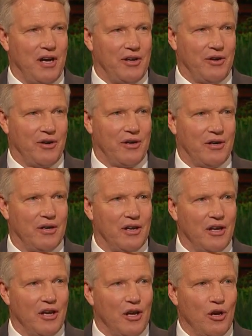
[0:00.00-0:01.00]
Этот
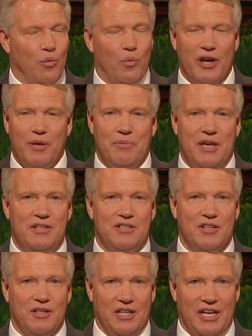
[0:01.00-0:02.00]
опыт побудил меня
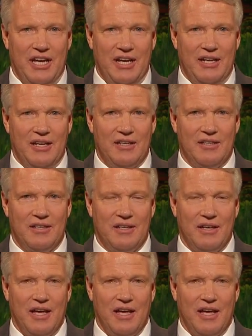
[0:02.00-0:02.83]
поразмышлять о том,